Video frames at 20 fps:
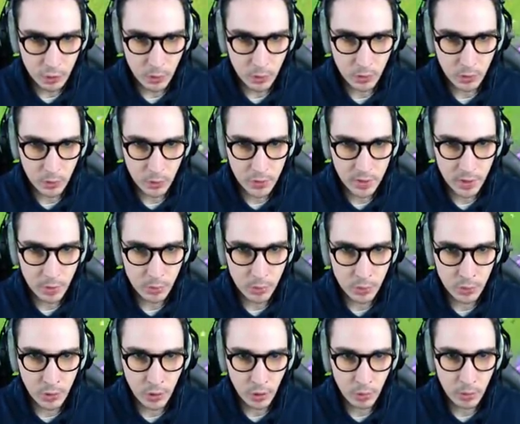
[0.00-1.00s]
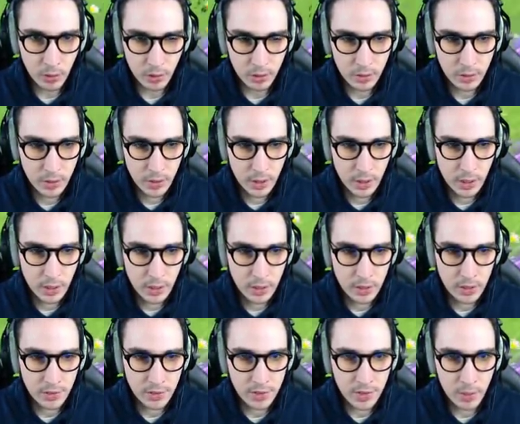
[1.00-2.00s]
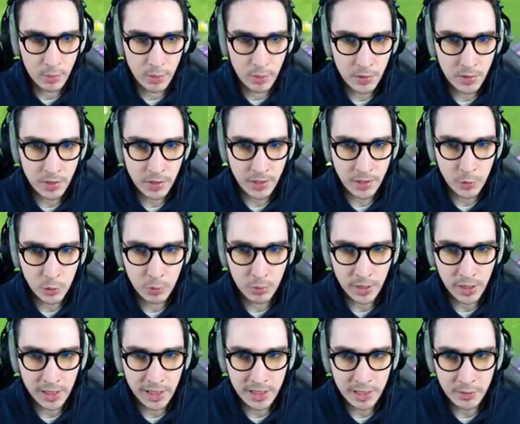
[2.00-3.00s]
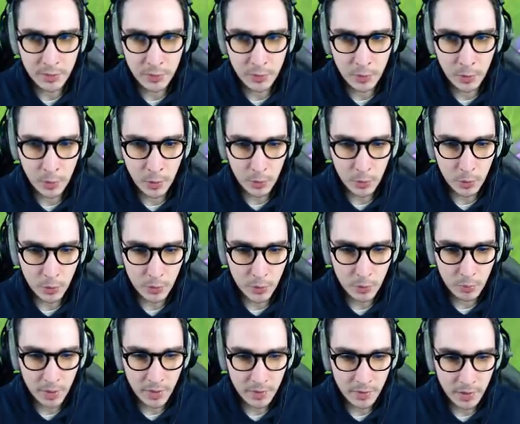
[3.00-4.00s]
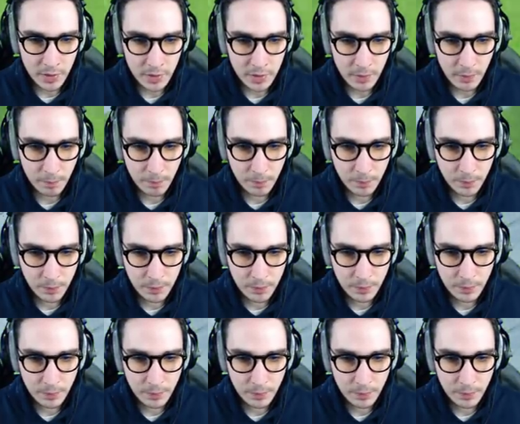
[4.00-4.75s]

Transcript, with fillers: Et je crois qu'on a aussi un peu d'ambre. N'hésitez pas aussi à récupérer les fleurs sur votre passage.